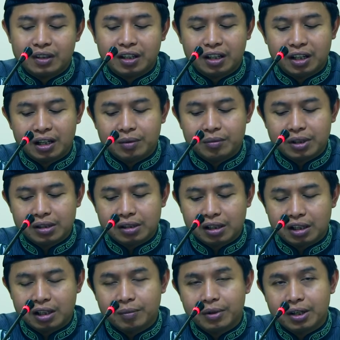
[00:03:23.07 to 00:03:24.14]
Di dalam
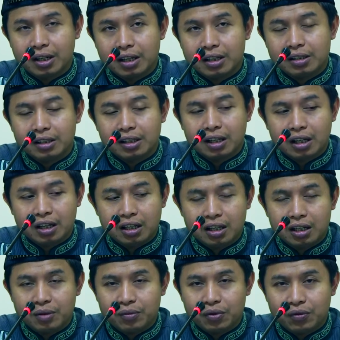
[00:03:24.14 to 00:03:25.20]
bahasa Arab ada
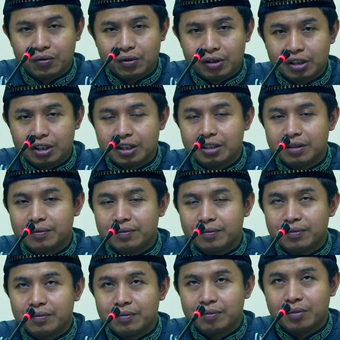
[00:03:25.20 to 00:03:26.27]
istilah mufrad
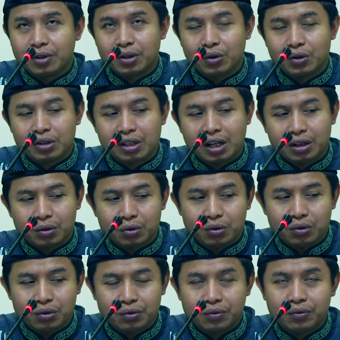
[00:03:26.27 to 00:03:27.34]
bentuk satu,
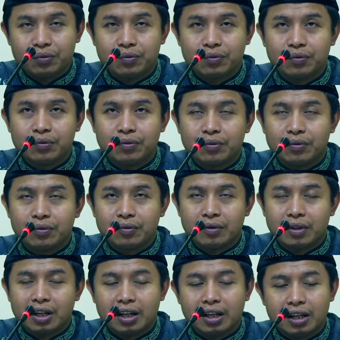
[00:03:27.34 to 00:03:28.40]

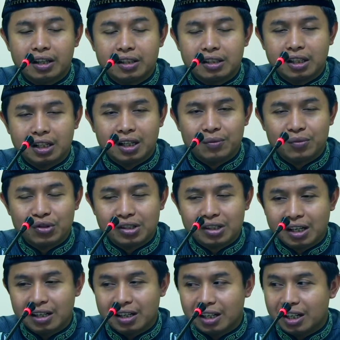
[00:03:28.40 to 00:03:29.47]
ada istilah
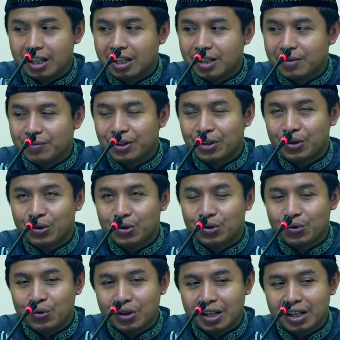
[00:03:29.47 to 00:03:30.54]
musanna bentuk
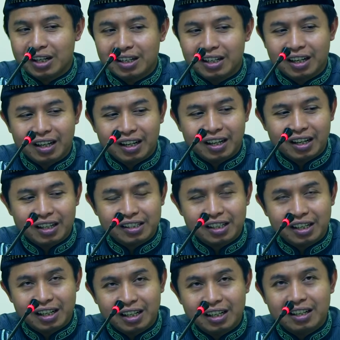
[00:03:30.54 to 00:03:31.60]
dua dan ada
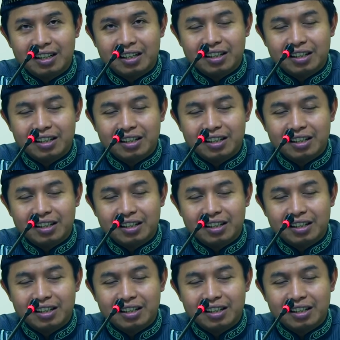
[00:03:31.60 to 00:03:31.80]
istilah